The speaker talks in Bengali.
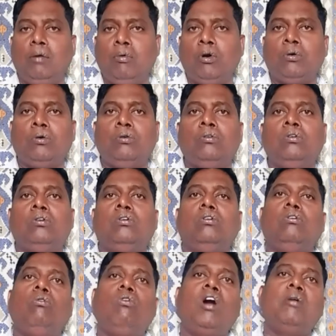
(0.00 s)
এবং
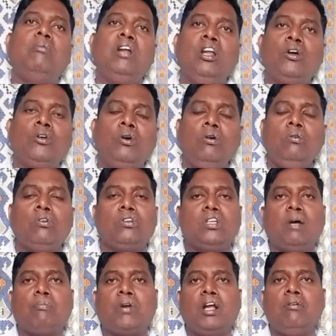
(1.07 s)
ওয়ান মিলিয়নও
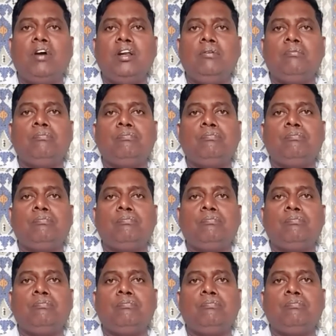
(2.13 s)
সাবস্ক্রাইবার